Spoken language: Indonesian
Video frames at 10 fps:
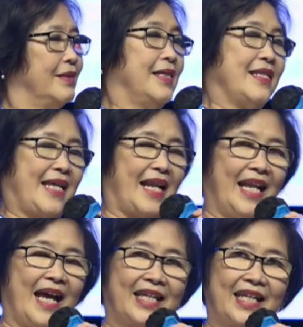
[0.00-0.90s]
Sekali
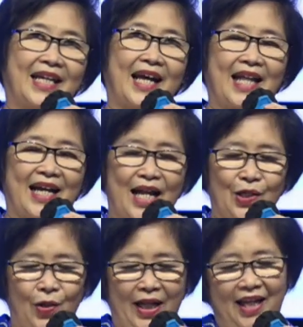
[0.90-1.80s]
lagi
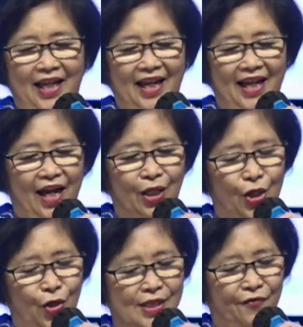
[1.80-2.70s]
dikatakan oleh
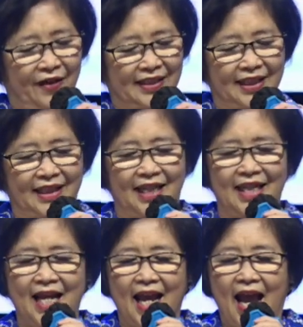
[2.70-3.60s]
Eleanor Roosevelt ini,
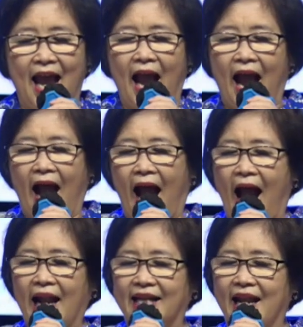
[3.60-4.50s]

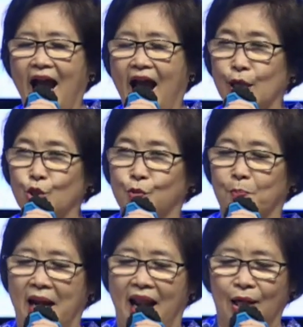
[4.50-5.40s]
anda harus
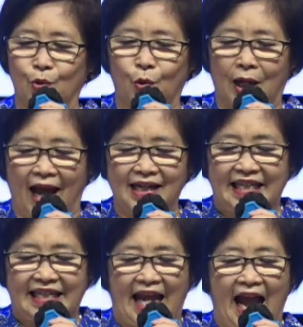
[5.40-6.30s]

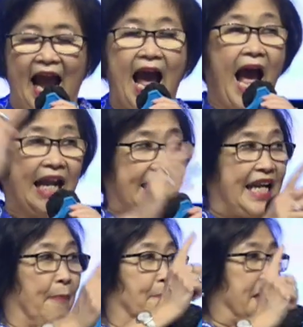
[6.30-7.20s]
melakukan yang
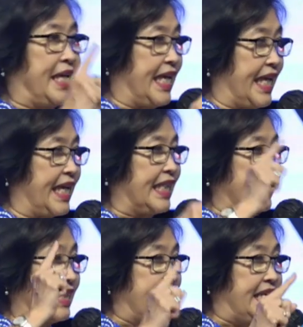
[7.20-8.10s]
Anda pikir
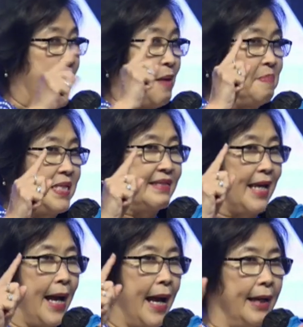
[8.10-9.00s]
tidak
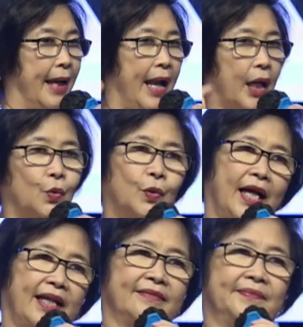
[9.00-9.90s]
bisa Anda lakukan.